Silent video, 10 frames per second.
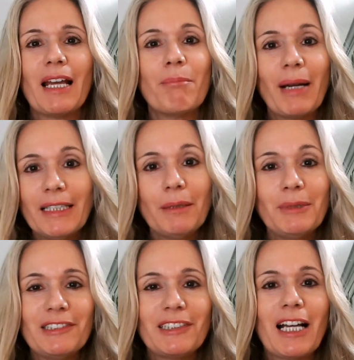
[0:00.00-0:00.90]
Mein Name
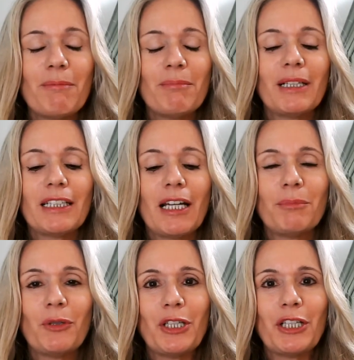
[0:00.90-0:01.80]
ist Carmen Maria
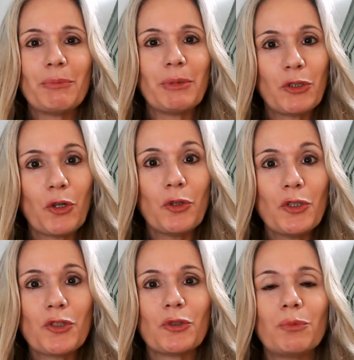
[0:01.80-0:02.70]
Poller, ich bin
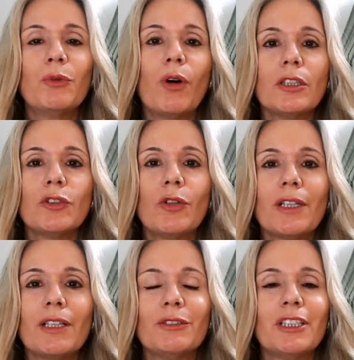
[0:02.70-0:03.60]
Coach und
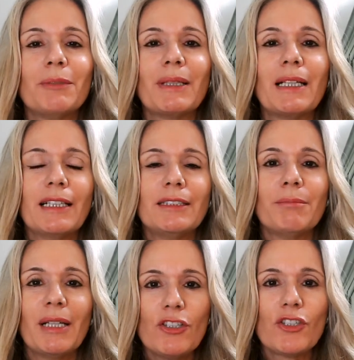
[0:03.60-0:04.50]
Buchautorin und ich begleite
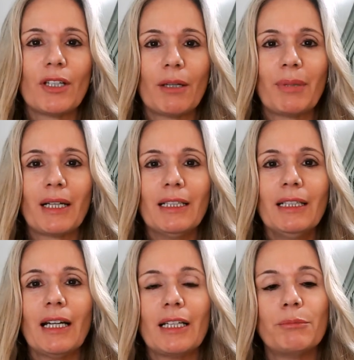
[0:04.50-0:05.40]
Menschen dabei,
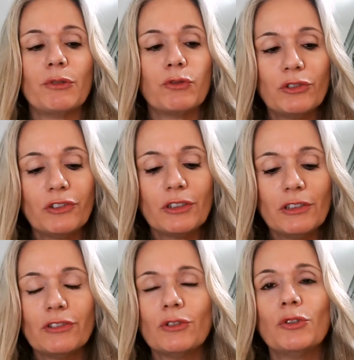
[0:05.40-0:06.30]
ein
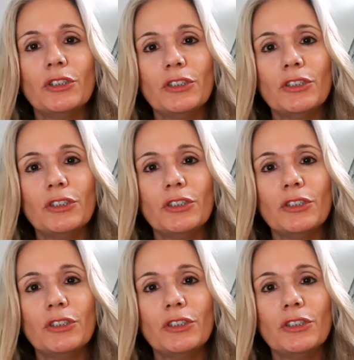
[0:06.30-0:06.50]
bewusstes und